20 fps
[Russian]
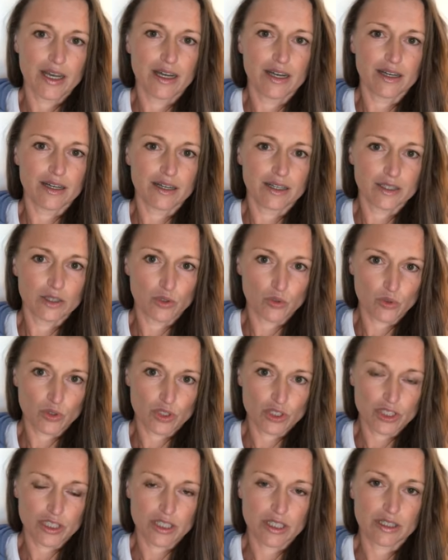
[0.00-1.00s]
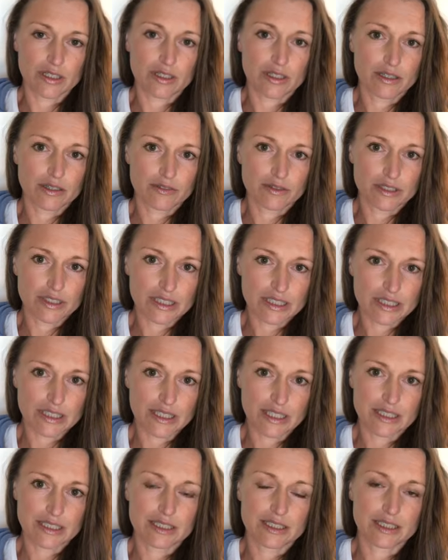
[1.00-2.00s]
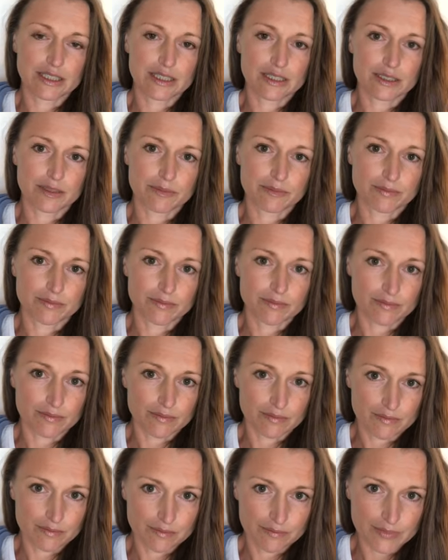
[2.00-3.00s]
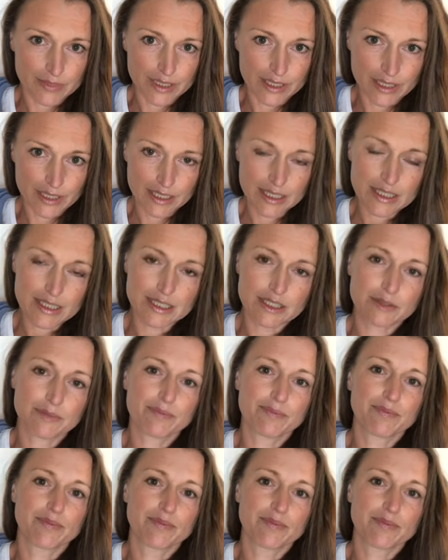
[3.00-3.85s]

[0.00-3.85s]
а, тоже в интернете есть,